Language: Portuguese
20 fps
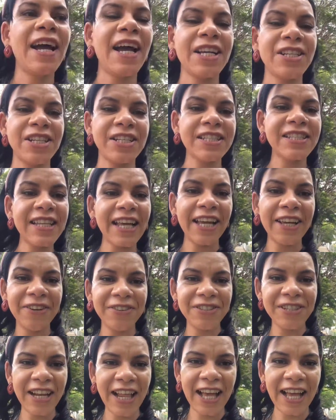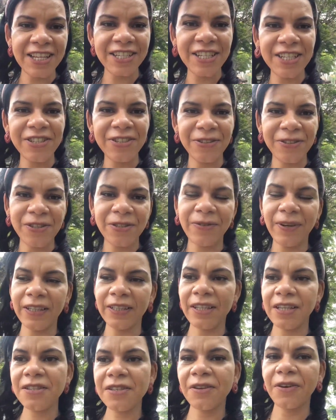A gente saiu de lá, gente, dos
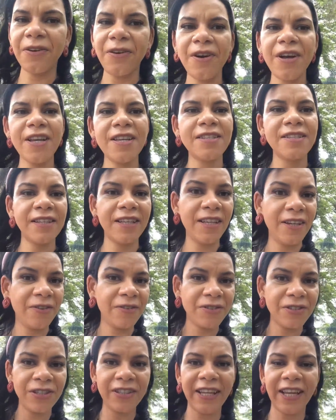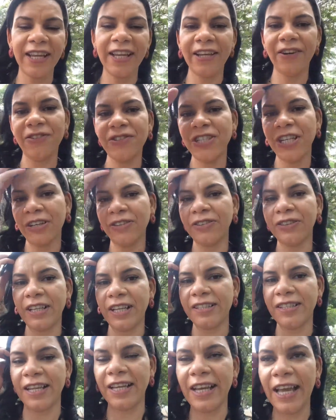guarda-sóis e onde tem, onde
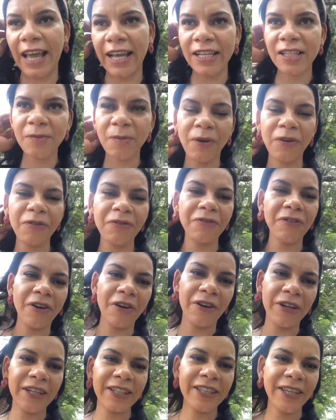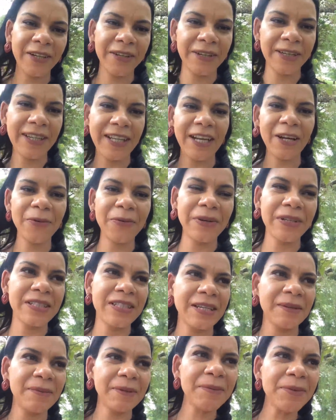acontece a Expo Flora, que é aquela
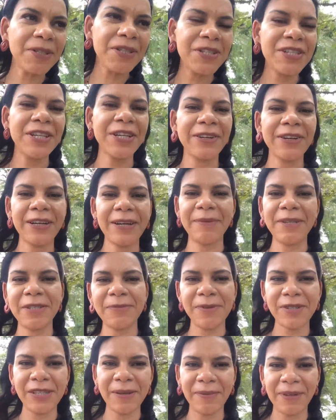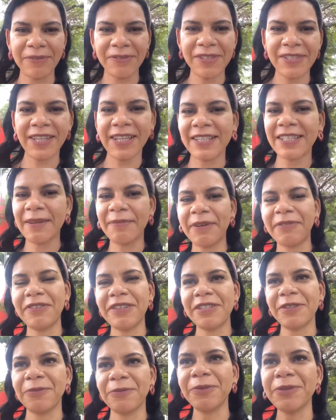ruazinha bem bonitinha que eu acabei de mostrar pra vocês. Dá pra
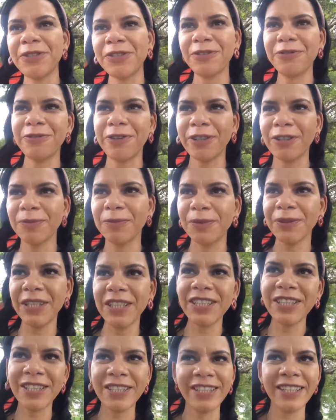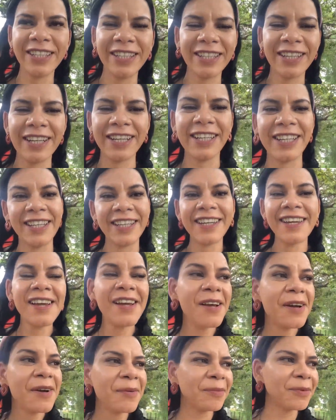fazer um monte de foto bonitinha ali,
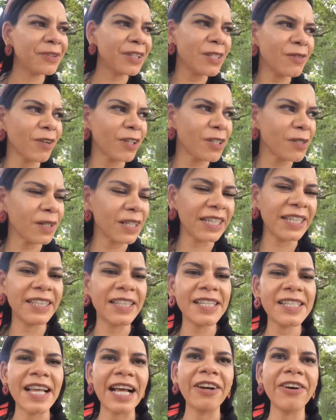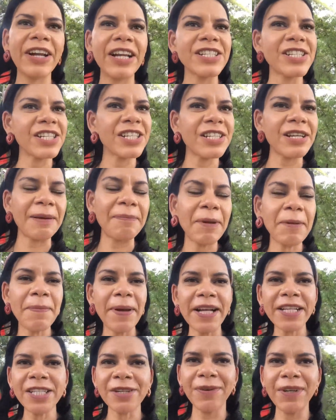muitas fotos lindas. Agora a gente é bem
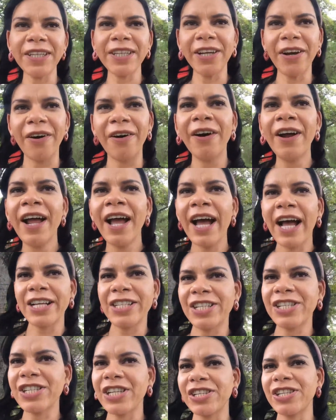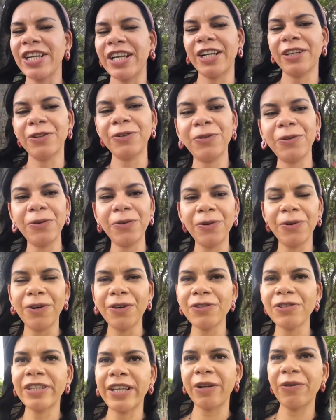pertinho aqui, ó. A gente tá chegando no,
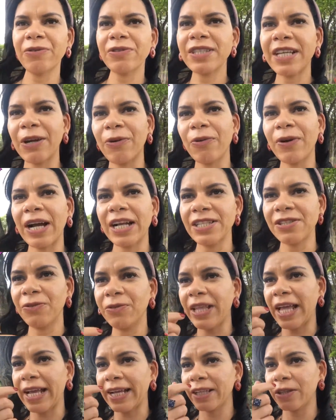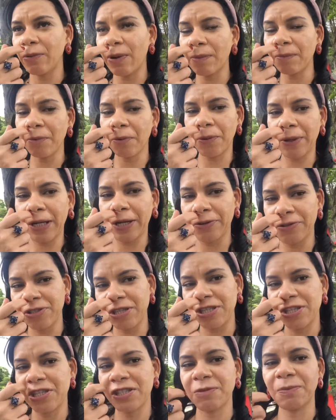onde tem os, o, o deck do amor, é onde
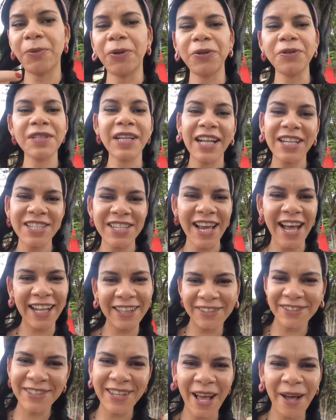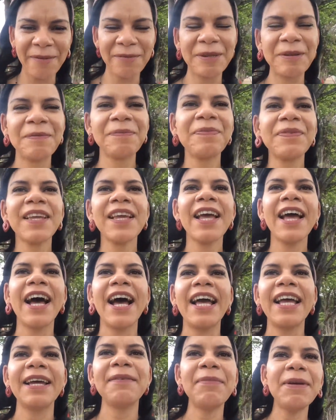a gente põe os cadeados, sabe?
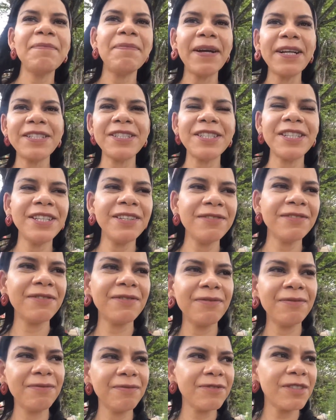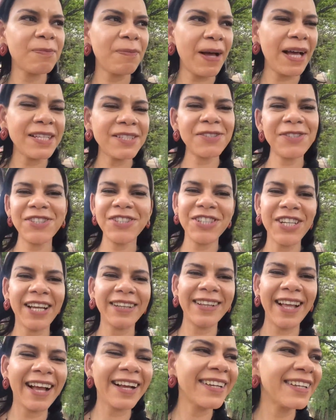Aí é bem pertinho, uns passos e já
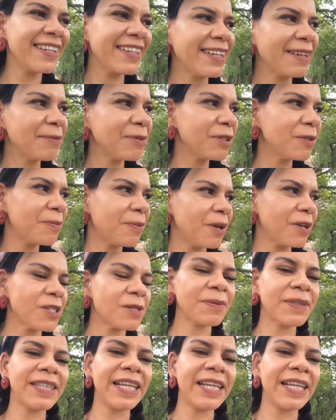tá aqui, é muito próximo.